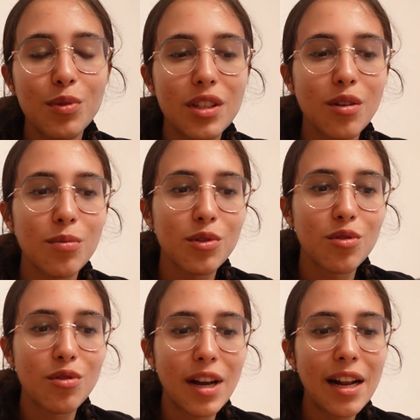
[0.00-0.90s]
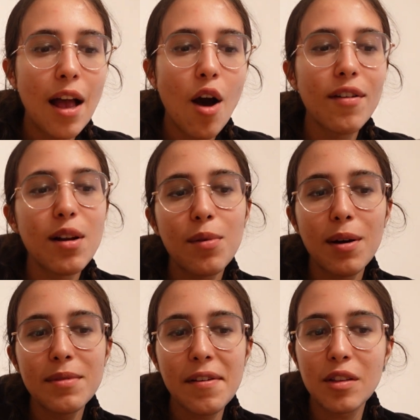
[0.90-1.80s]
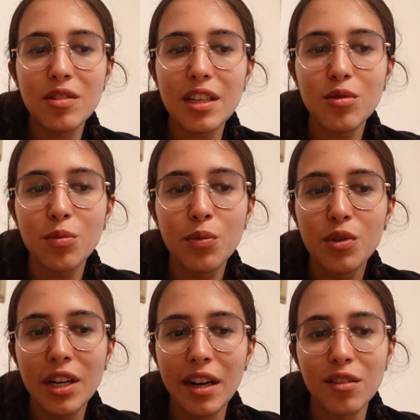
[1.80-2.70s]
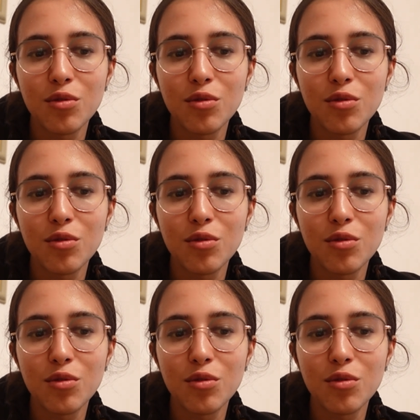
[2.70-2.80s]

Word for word: petites romances de Noël. En fait, le problème, ça va être une question de budget. Hein.